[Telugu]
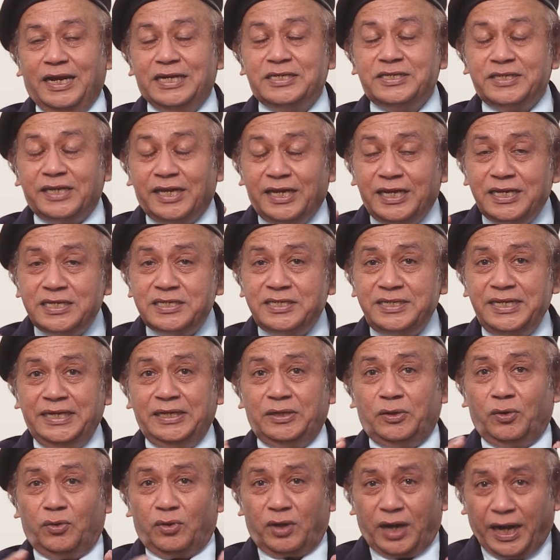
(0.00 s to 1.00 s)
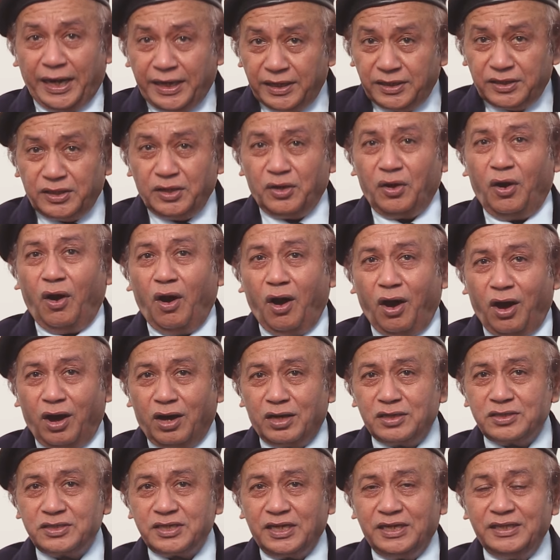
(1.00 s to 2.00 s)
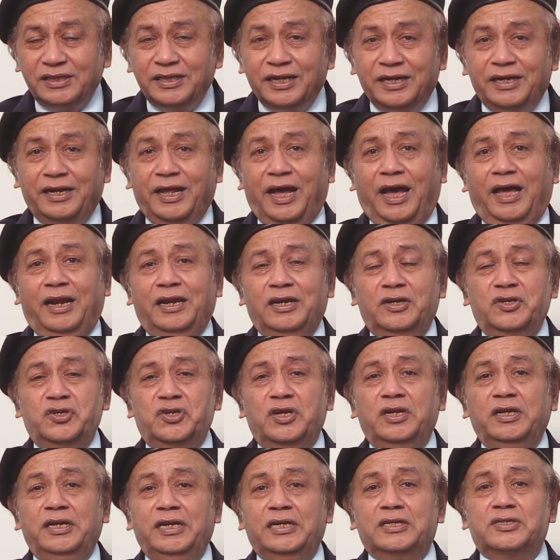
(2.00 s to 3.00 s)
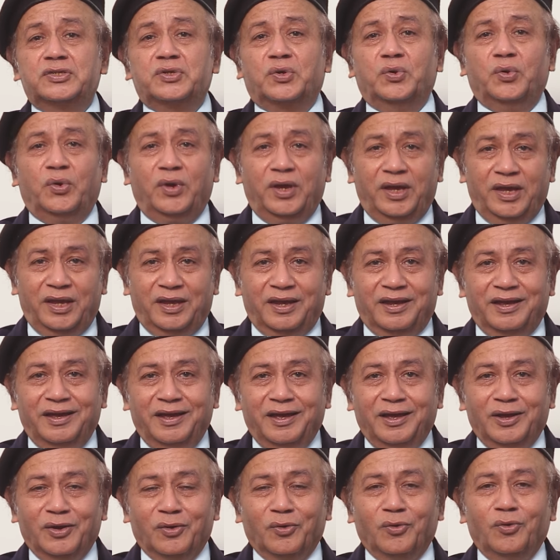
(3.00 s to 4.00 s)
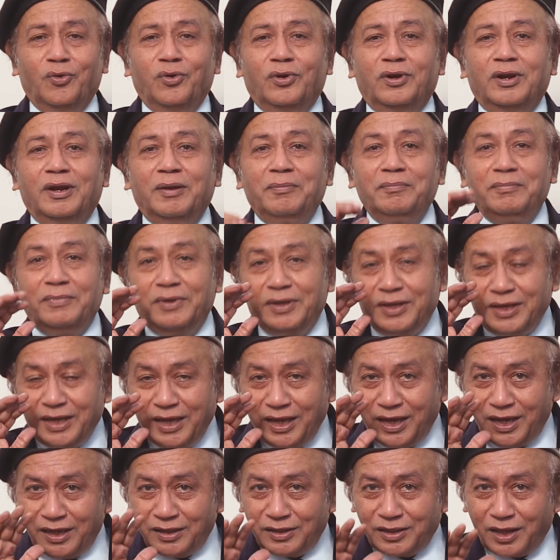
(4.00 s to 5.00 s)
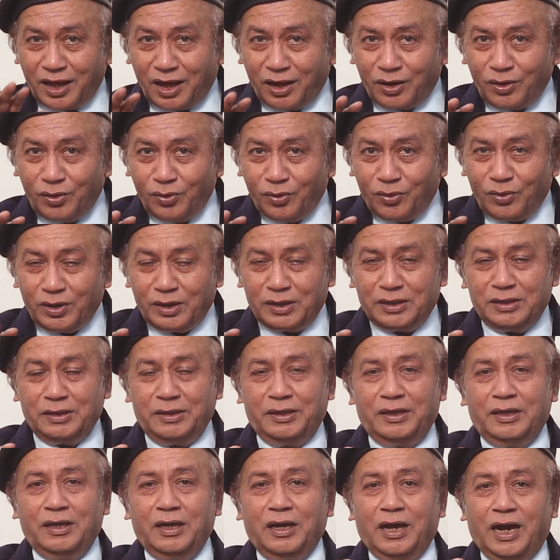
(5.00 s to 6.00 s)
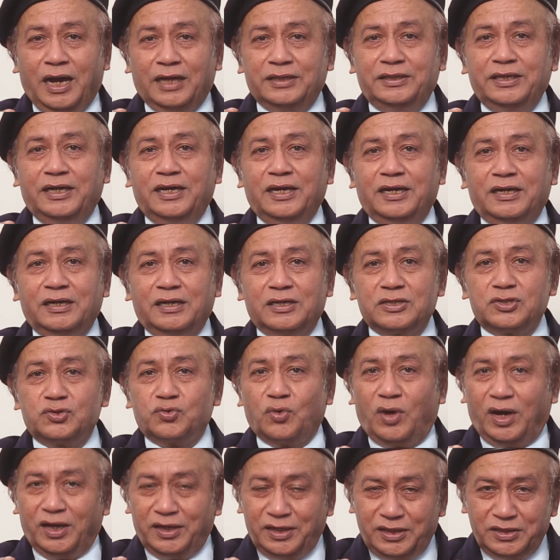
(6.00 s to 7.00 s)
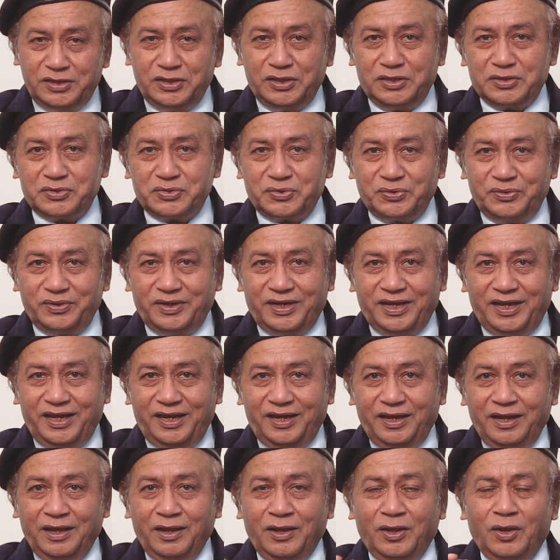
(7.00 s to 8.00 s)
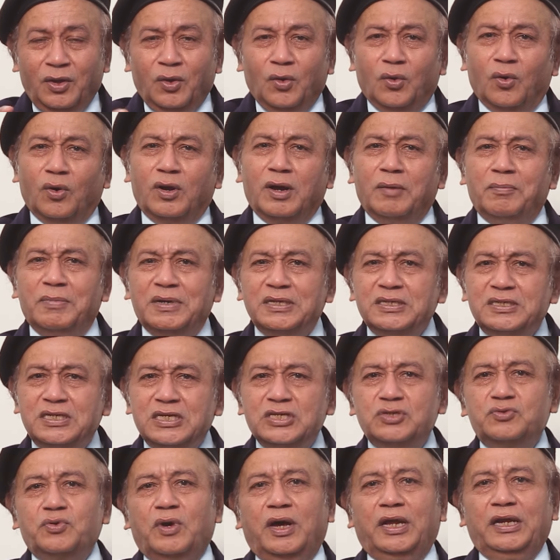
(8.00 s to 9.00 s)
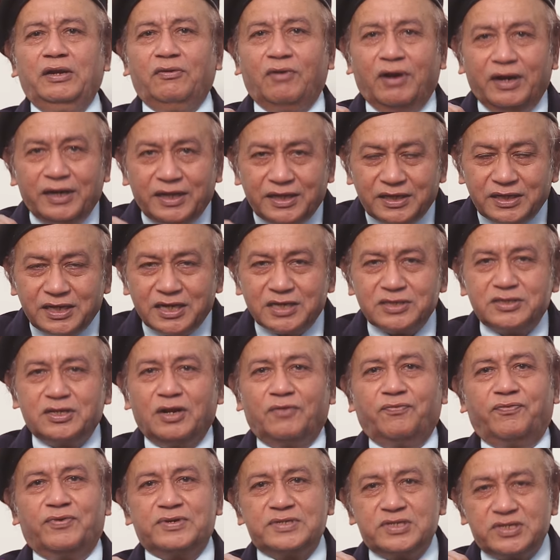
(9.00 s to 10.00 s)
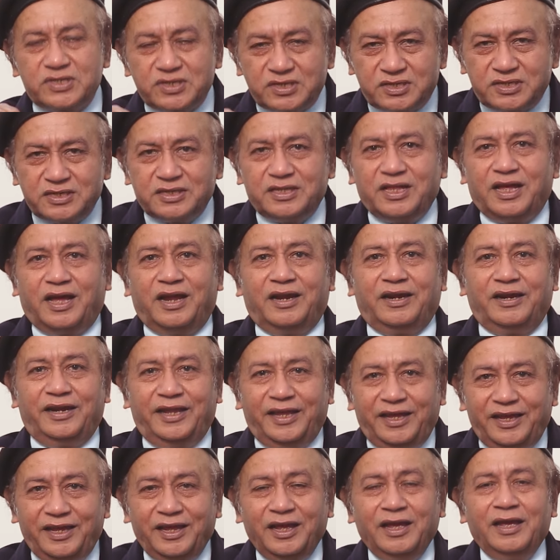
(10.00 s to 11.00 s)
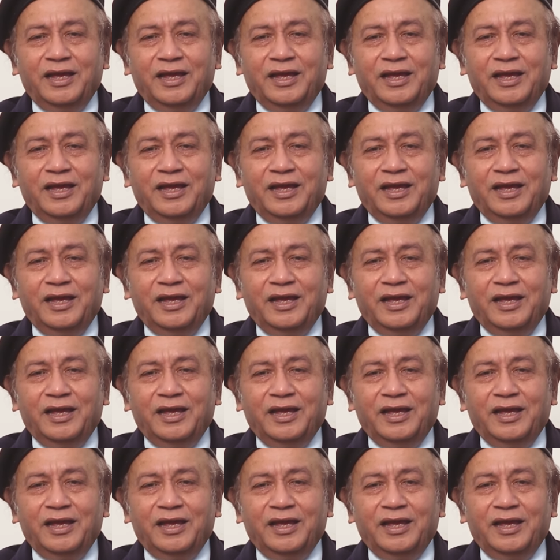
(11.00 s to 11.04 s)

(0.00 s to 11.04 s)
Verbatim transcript: ఇట్స్ ఈజీ టు రైడ్ ది హార్స్ ఇన్ ది డైరెక్షన్ ఇట్స్ గోయింగ్ గుర్రం ఏ దారిలో కది అది కనుక స్వారీ చేస్తుంటే ఒక మంచి స్వారీ వాడు ఏం చేస్తాడు ఫస్ట్ దాన్ని